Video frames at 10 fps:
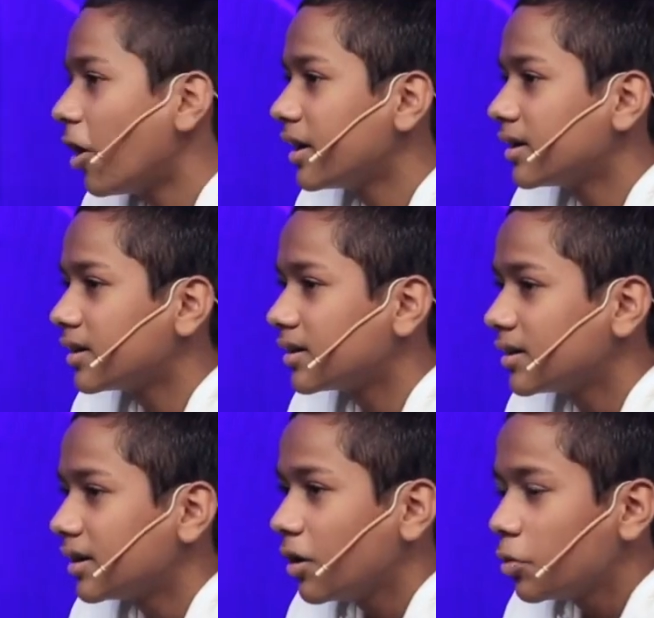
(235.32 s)
और
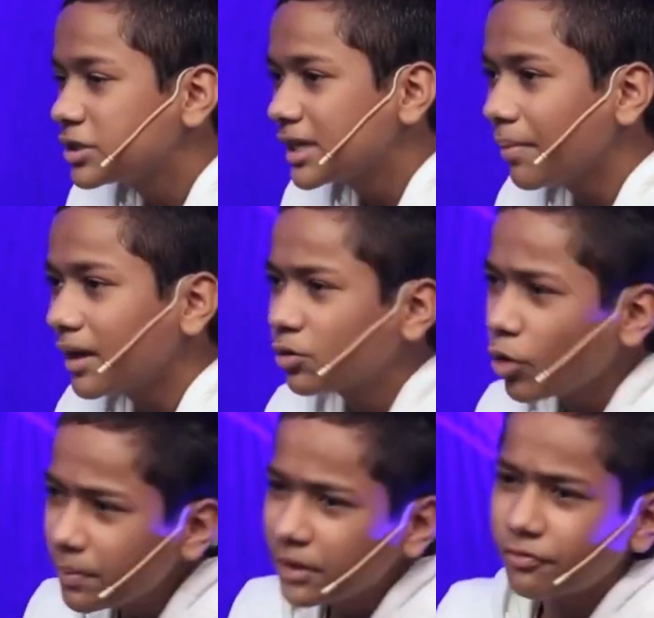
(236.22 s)
उसके बाद
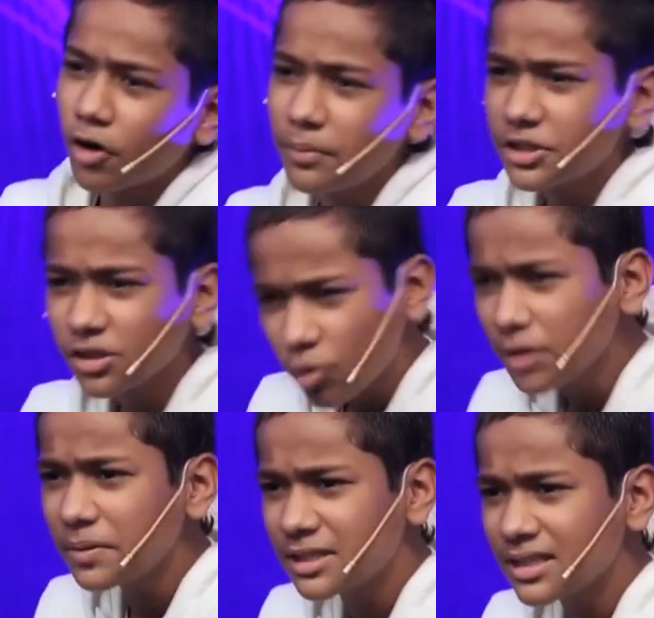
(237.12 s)
कोई भी इंफॉर्मेशन
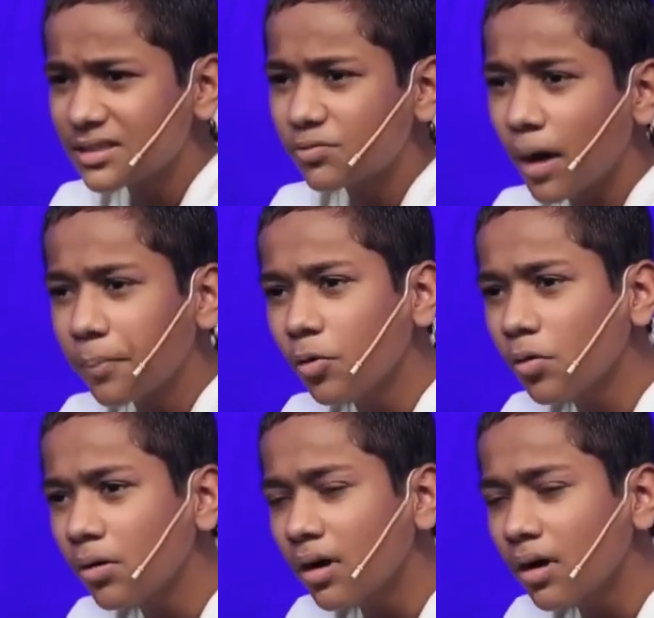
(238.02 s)
कोई भी चीज़ वो आपको